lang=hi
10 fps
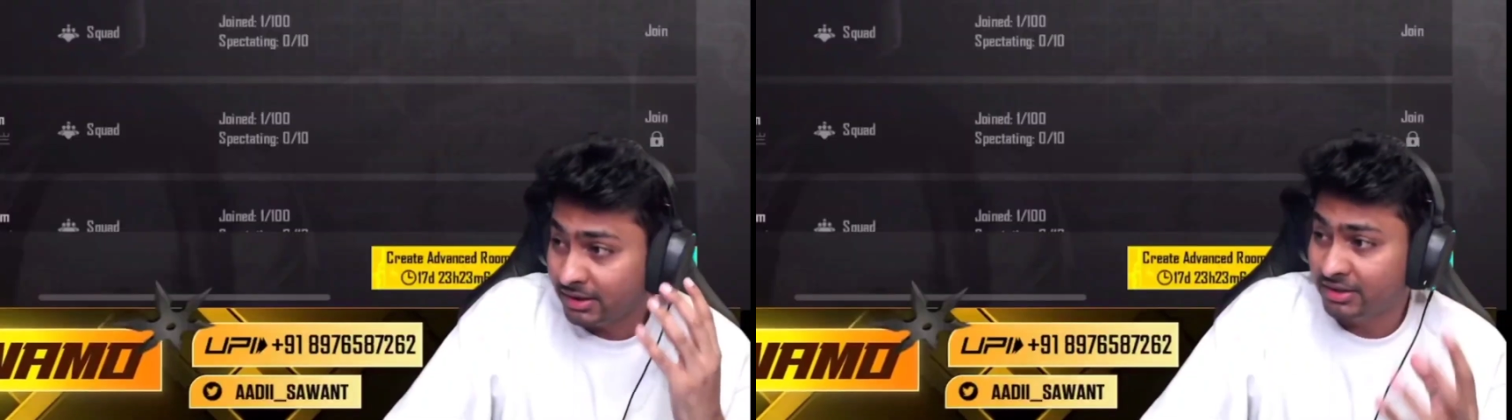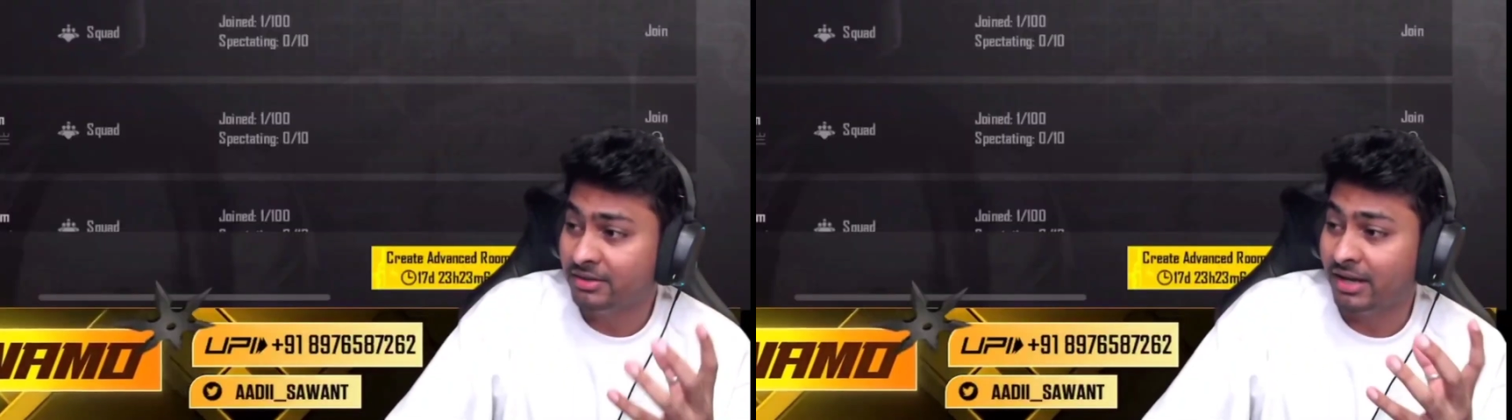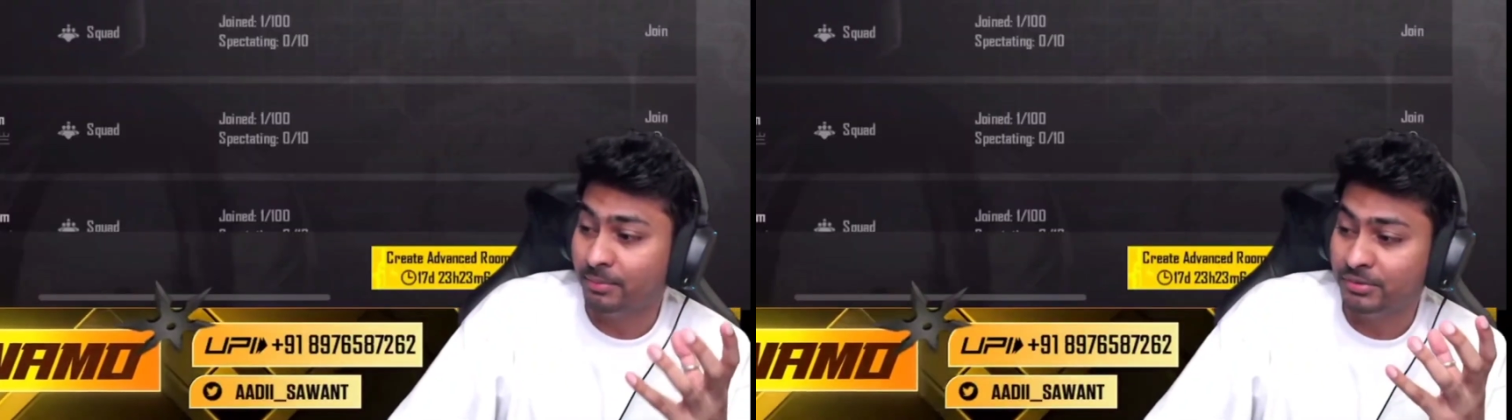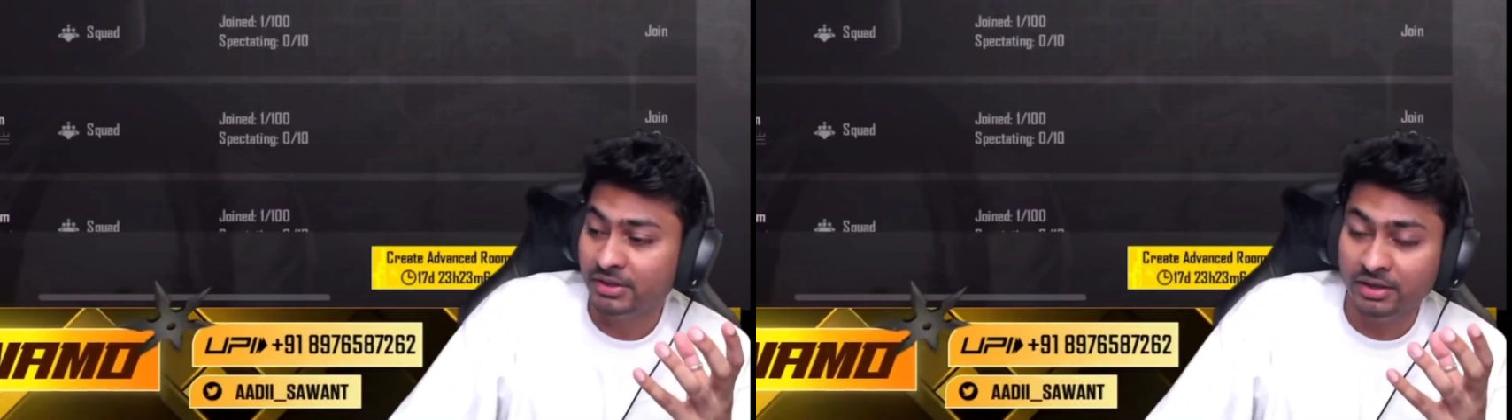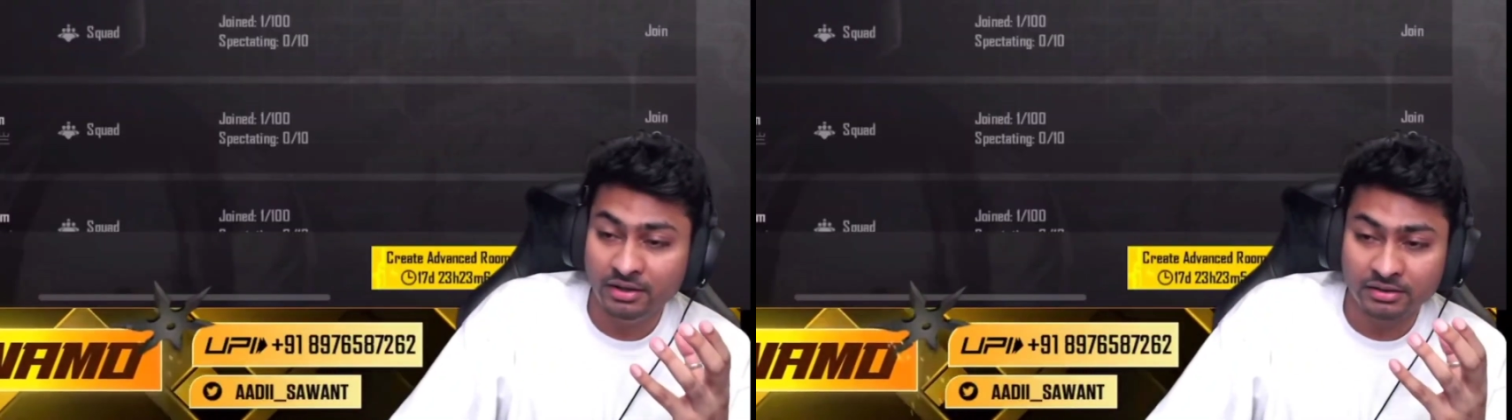जिस हिसाब
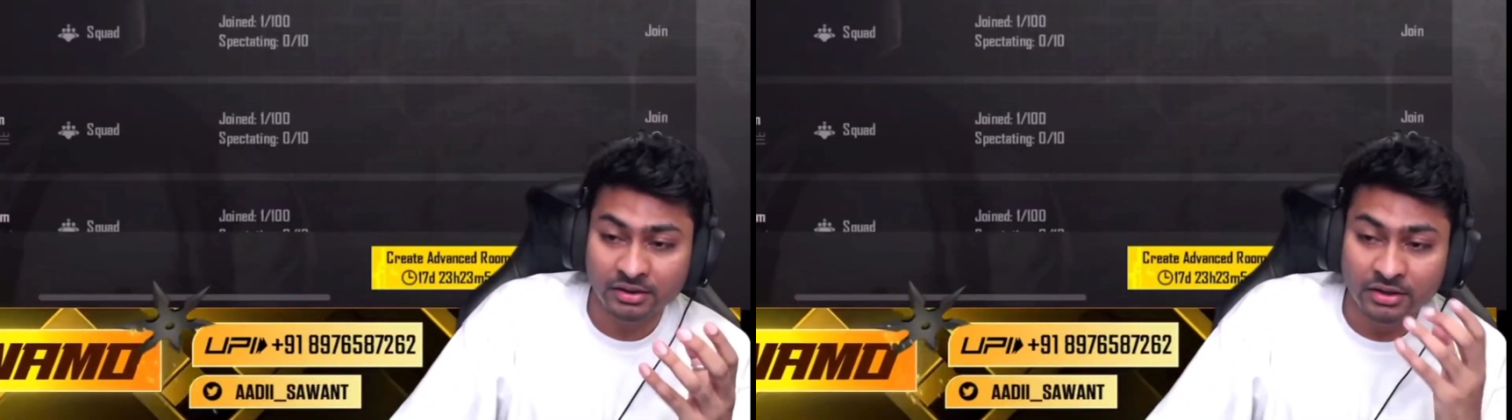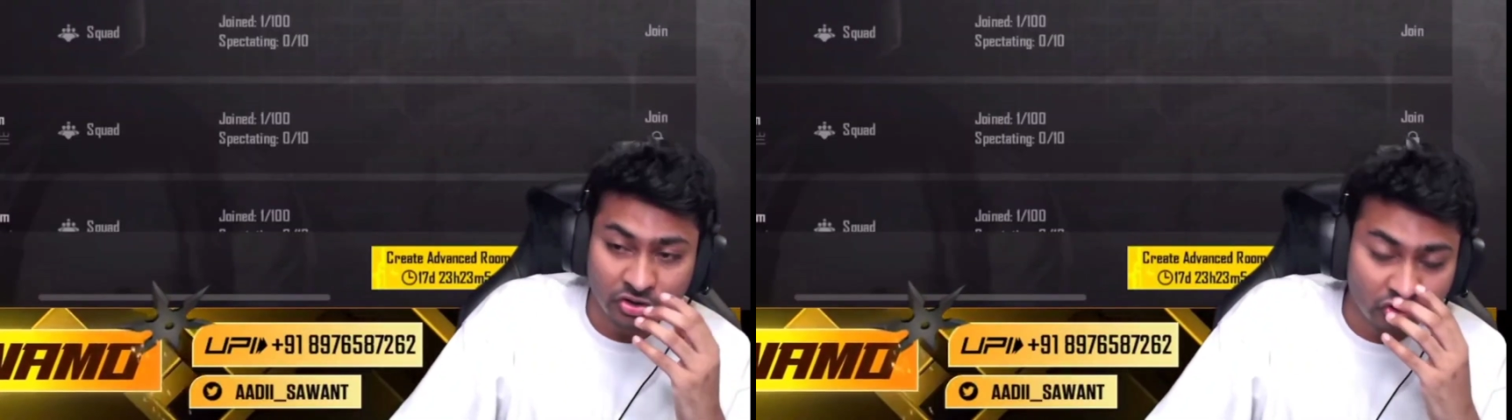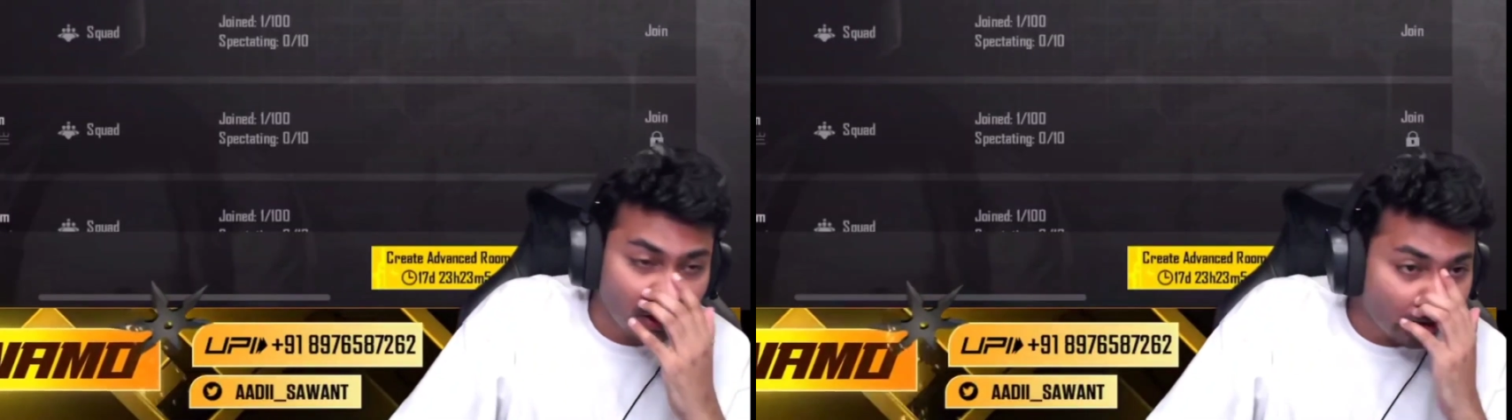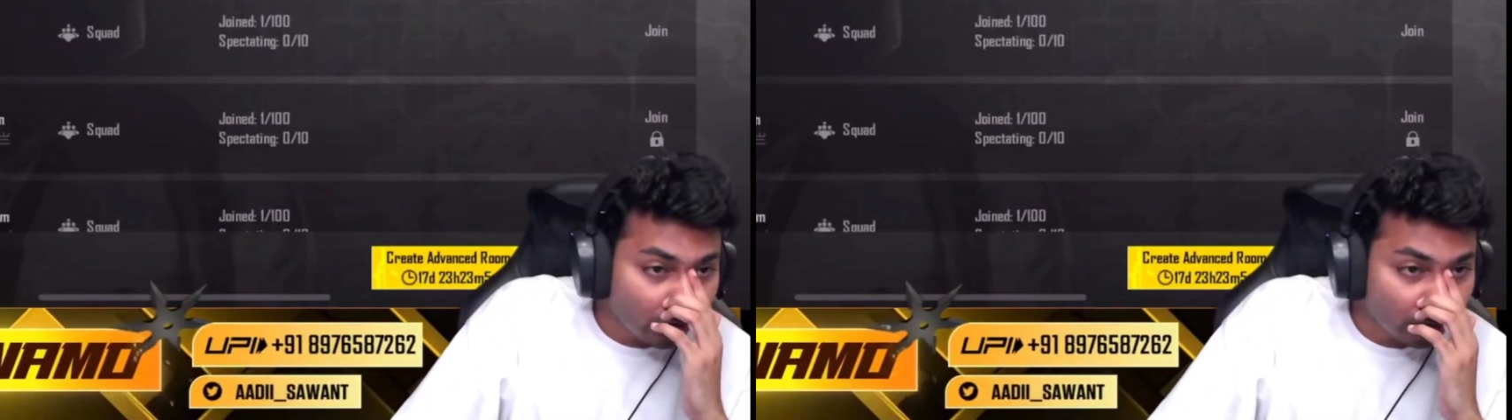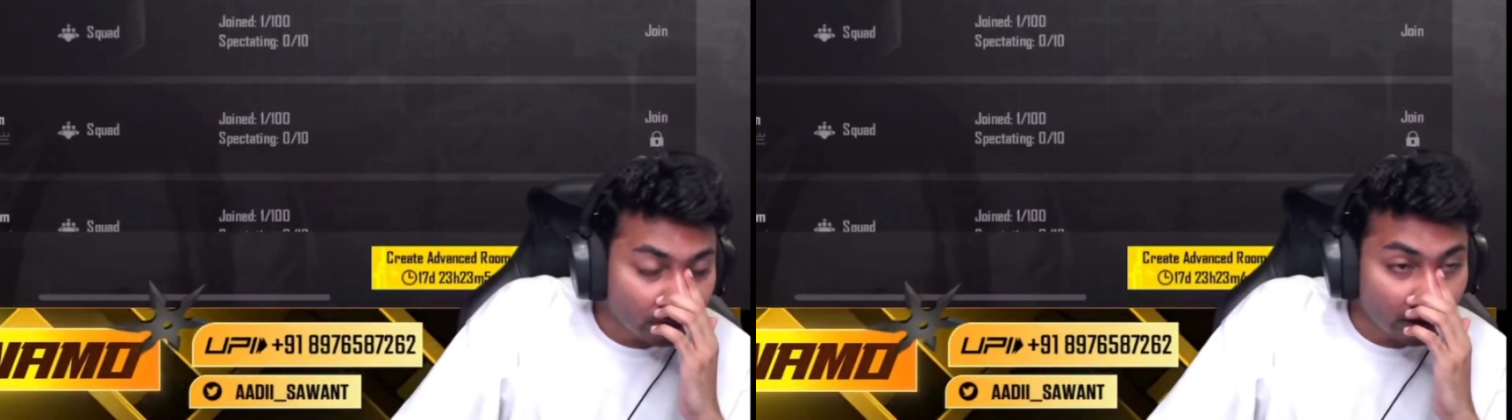से ये निश्चय